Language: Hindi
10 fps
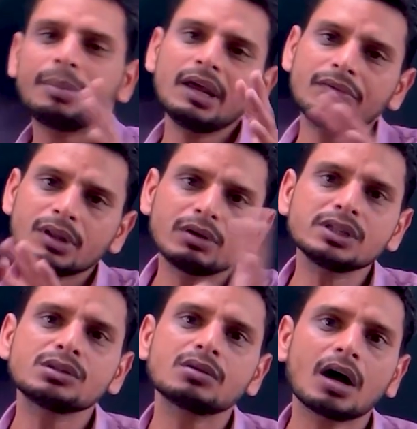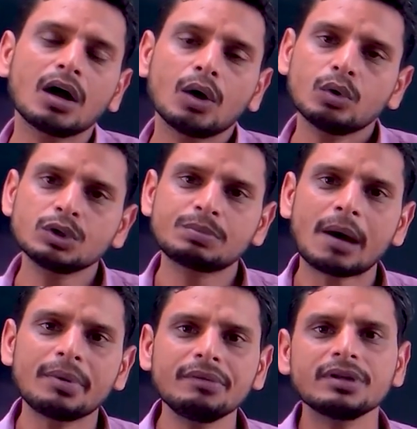बाबरी विध्वंस हुआ
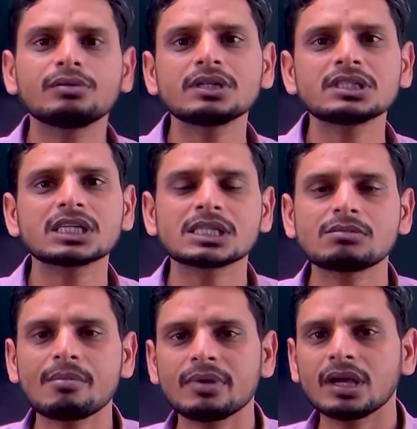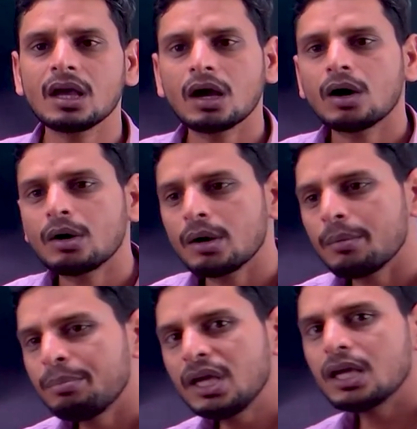उस बाबरी विध्वंस के समय में
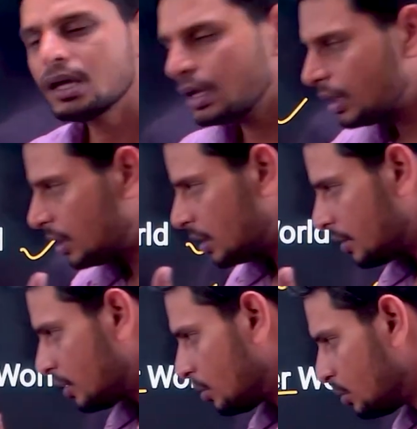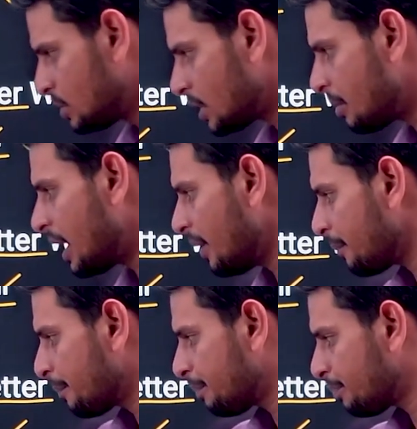भी उस समय